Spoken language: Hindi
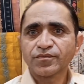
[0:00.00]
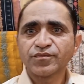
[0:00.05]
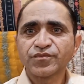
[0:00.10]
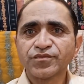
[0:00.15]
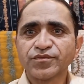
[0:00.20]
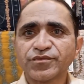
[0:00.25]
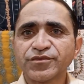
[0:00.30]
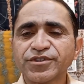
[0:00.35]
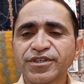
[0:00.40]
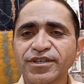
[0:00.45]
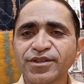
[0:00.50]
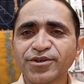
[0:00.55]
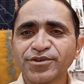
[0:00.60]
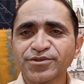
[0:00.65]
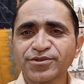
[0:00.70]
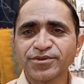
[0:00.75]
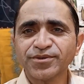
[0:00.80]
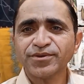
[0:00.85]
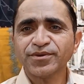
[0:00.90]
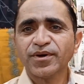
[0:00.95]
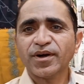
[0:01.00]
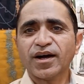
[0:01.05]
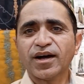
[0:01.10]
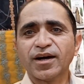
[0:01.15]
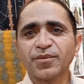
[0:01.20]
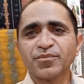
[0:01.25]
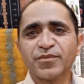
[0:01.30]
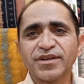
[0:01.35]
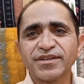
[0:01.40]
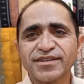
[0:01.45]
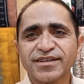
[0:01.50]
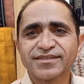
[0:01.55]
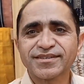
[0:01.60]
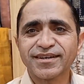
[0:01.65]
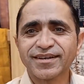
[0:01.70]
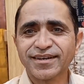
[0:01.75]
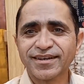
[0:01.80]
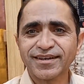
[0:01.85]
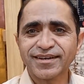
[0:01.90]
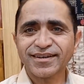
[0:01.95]
हम्म, जी दोस्तों आपने
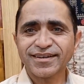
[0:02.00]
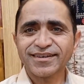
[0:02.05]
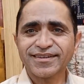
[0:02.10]
जैसा कि